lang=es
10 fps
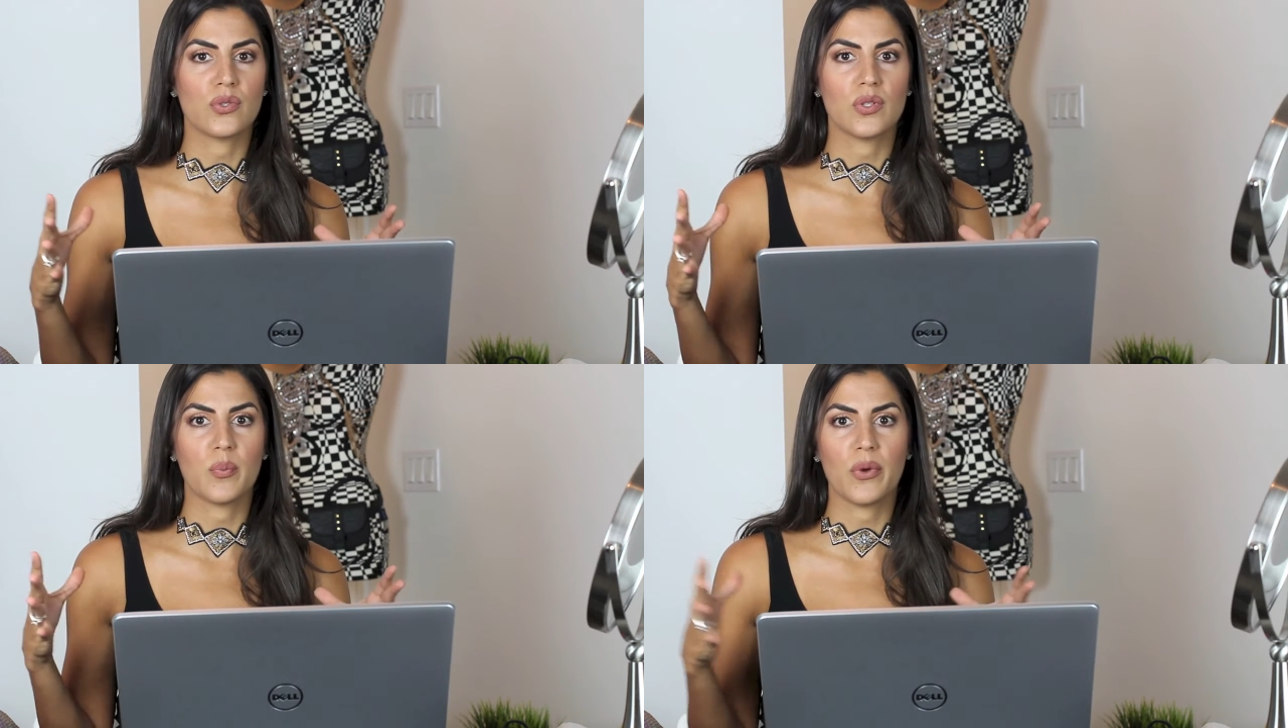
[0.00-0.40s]

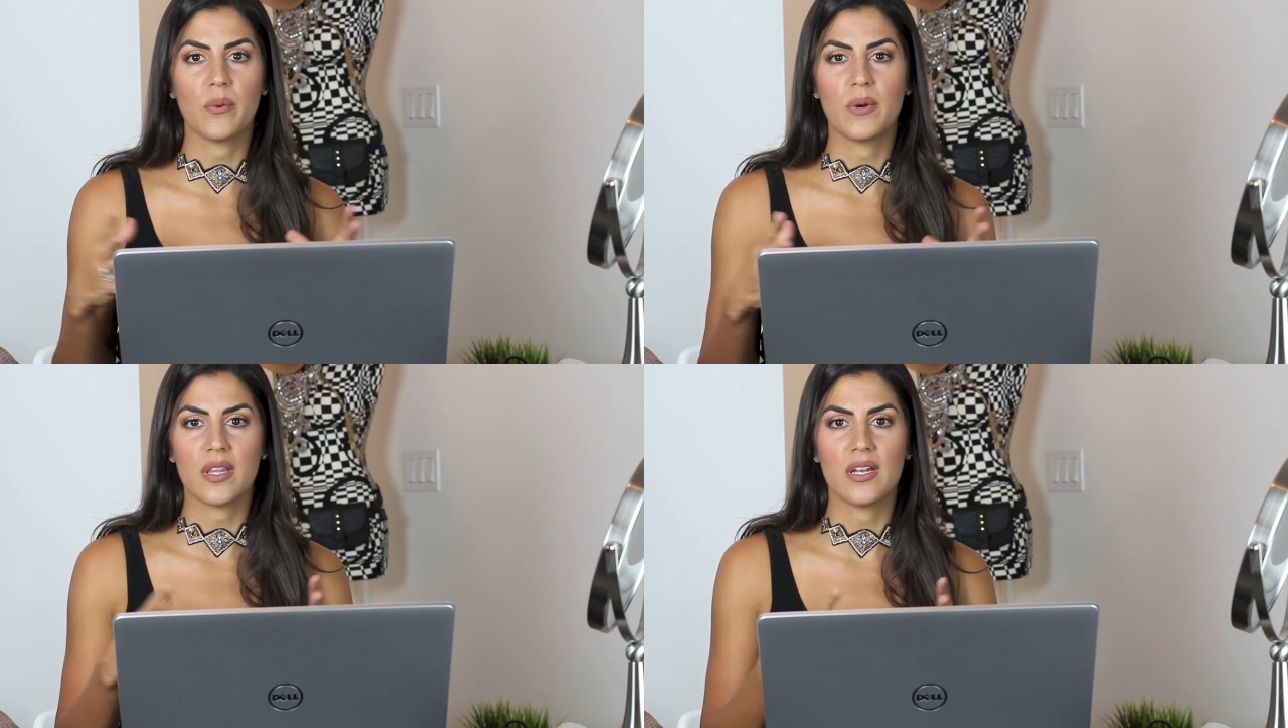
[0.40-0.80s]
donde puedes
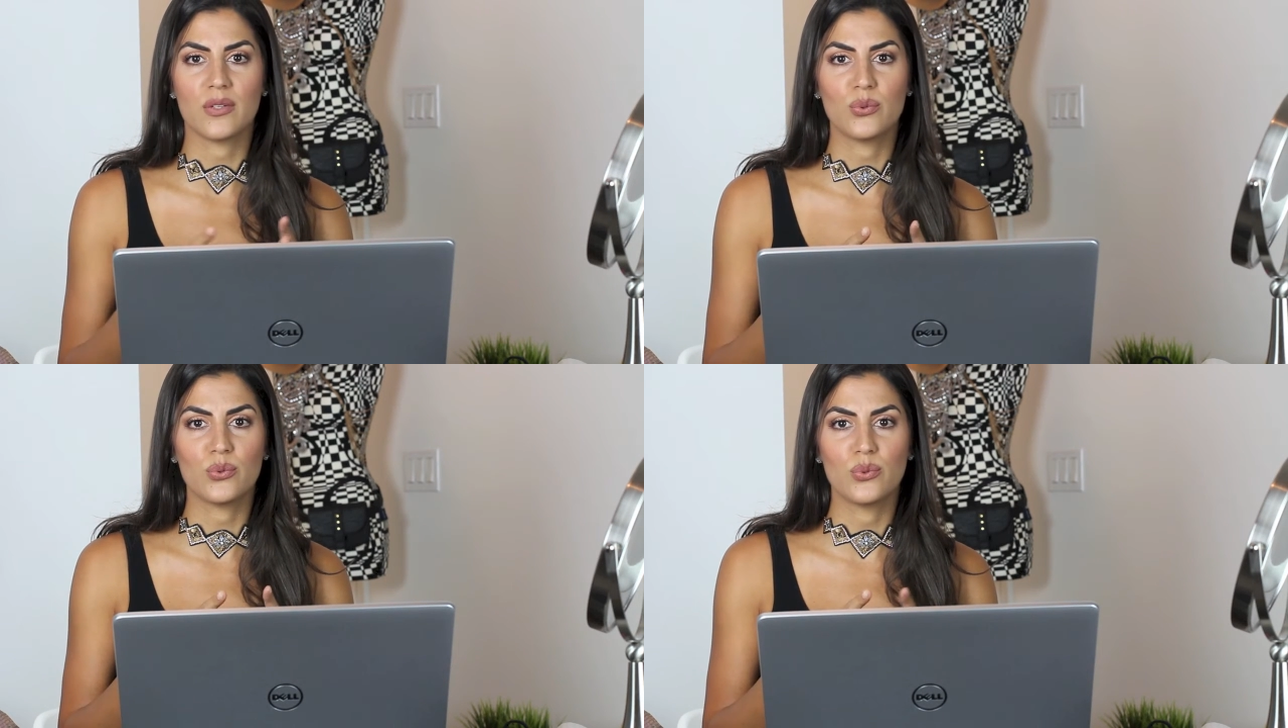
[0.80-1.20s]
guardar
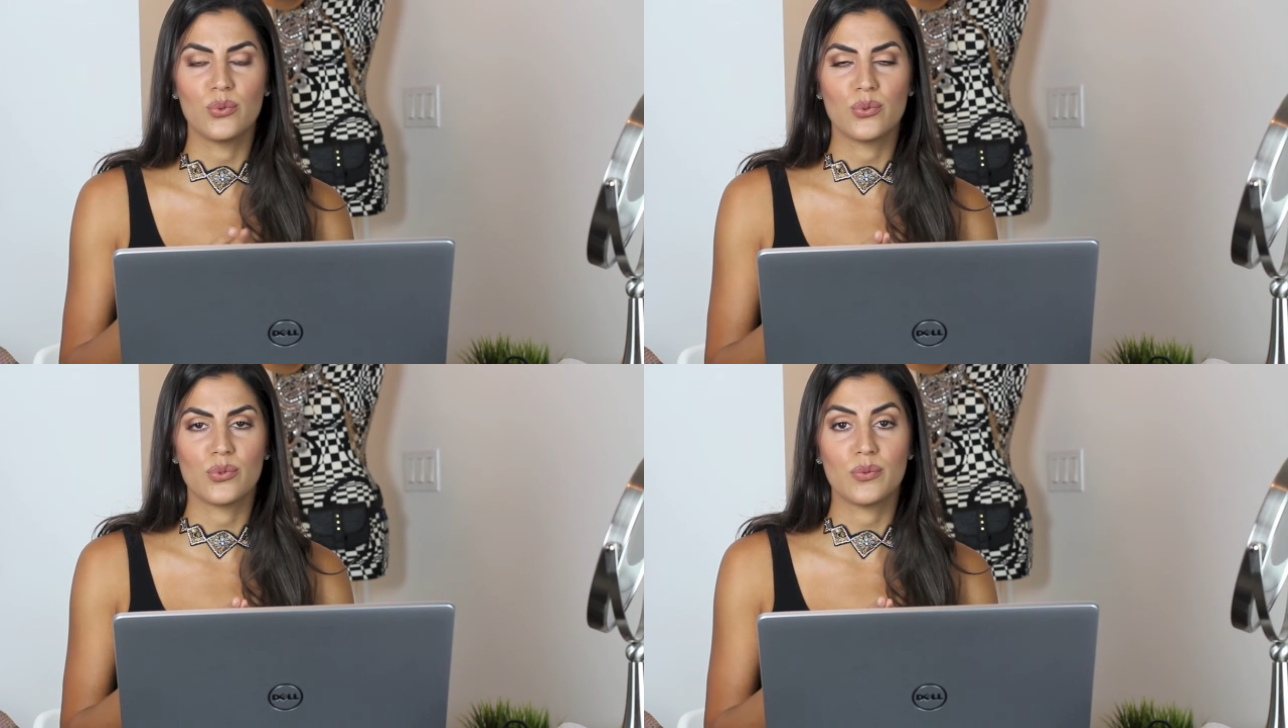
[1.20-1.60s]

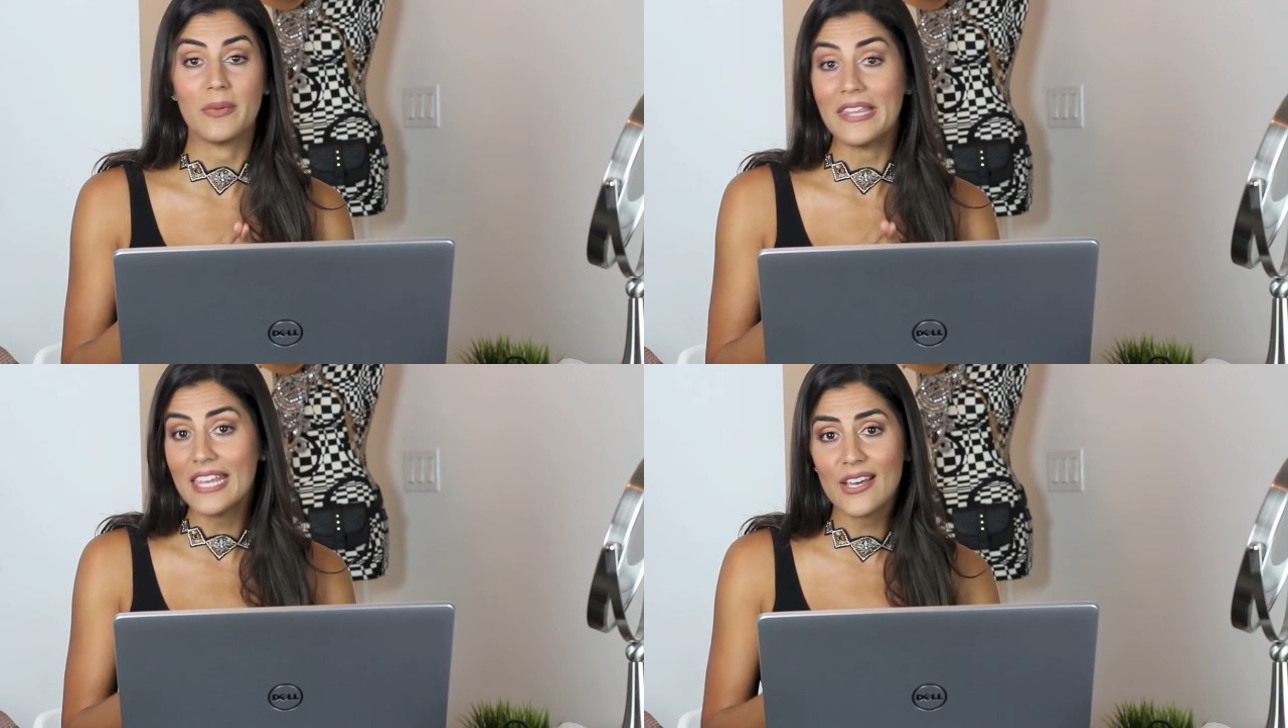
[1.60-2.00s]
tus
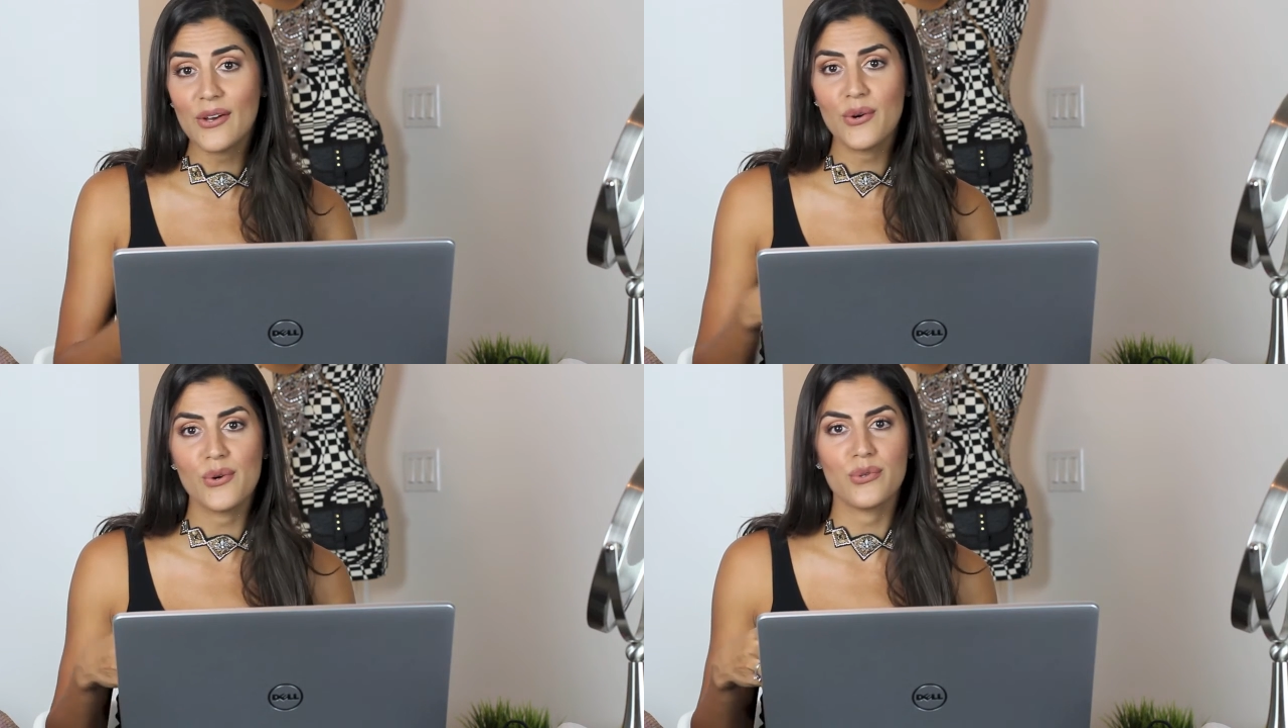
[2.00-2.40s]

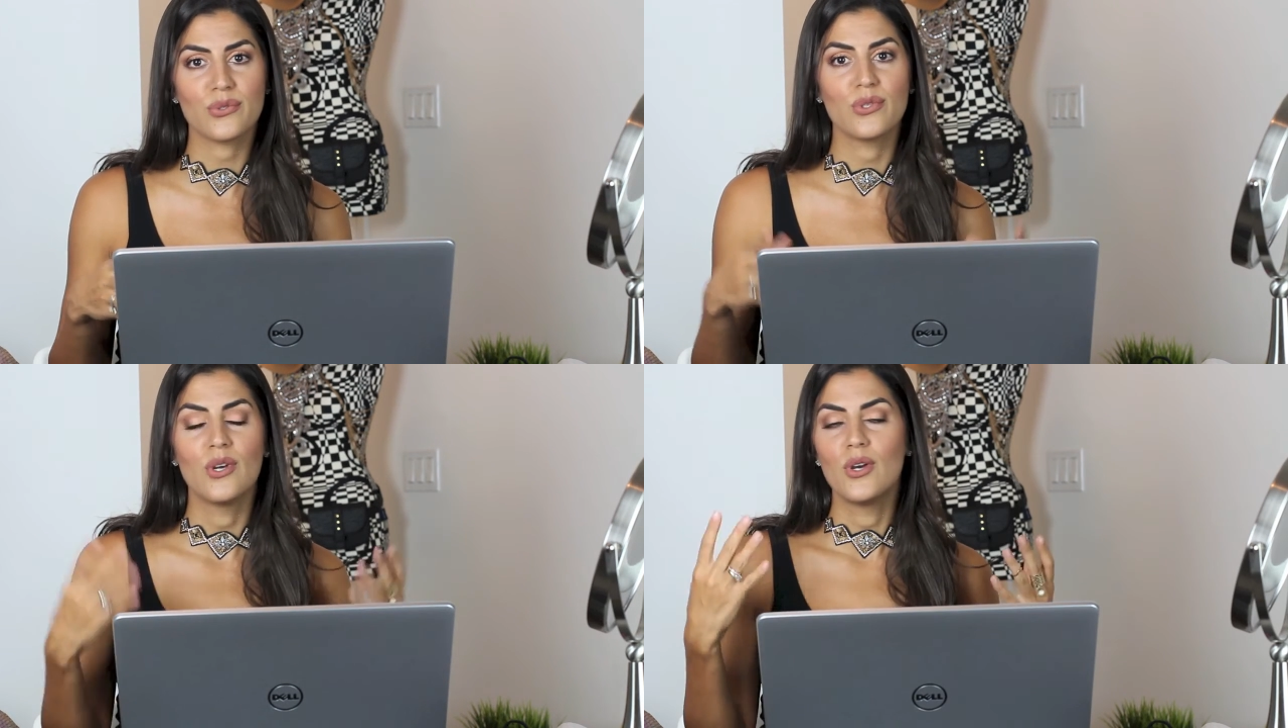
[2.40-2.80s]
videos,